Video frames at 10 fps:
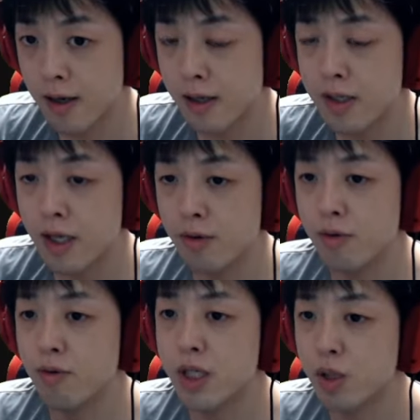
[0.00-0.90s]
家
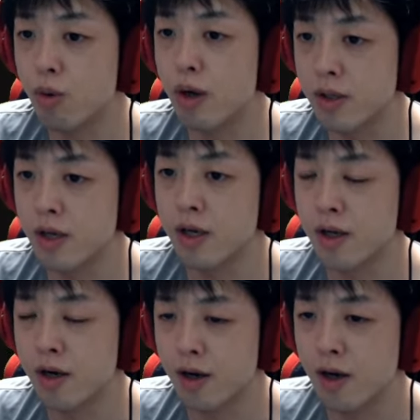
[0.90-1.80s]
の人かね。
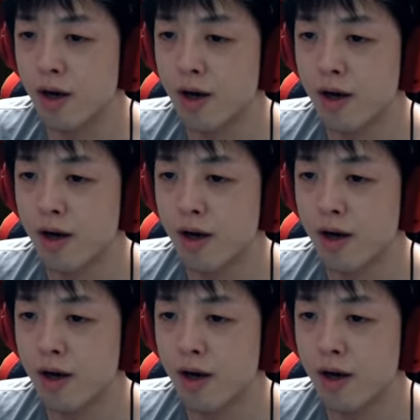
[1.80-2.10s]
だから、